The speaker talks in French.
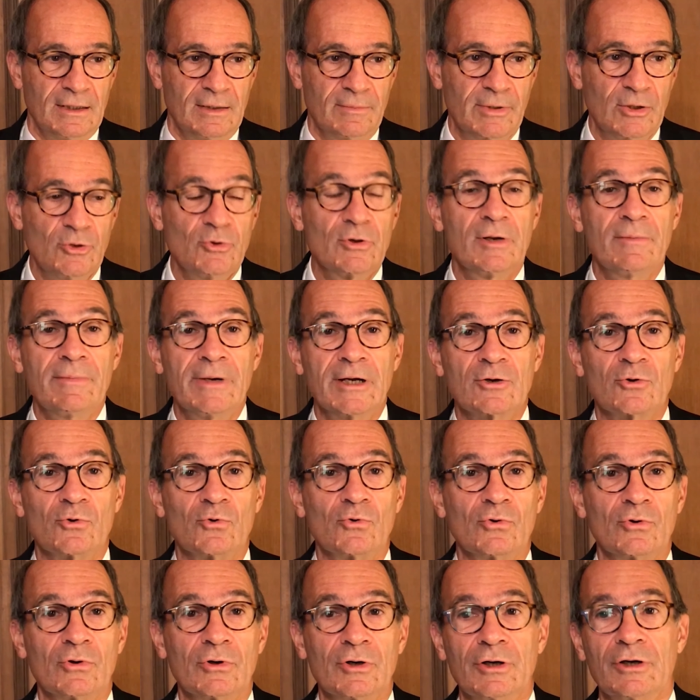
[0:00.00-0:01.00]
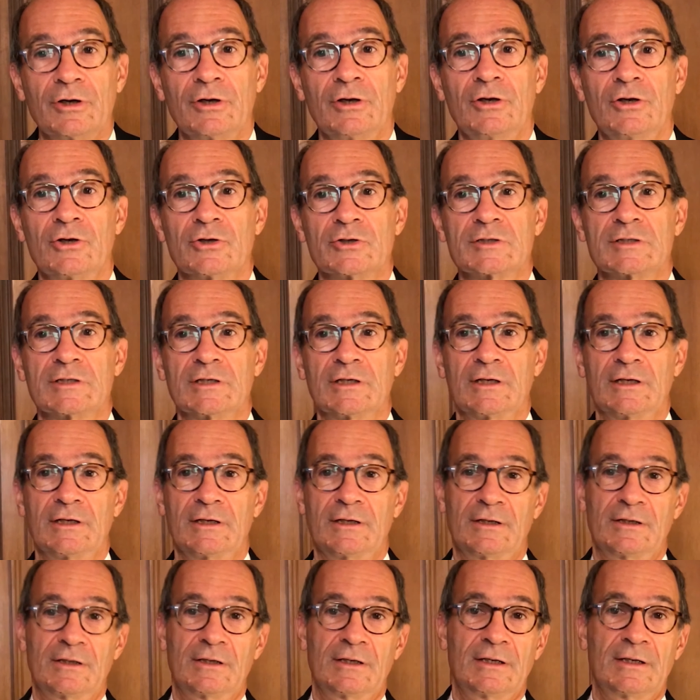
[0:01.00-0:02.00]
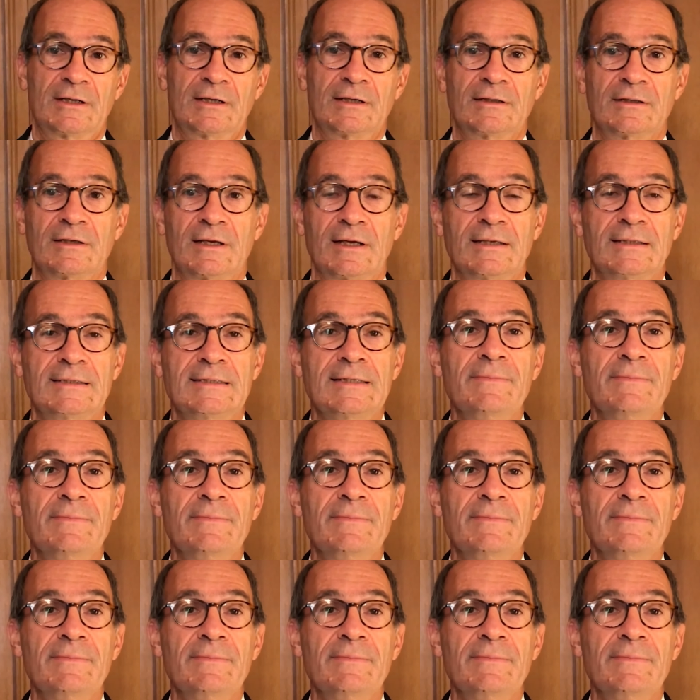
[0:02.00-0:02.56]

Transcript: Emmanuel Macron euh, lance un,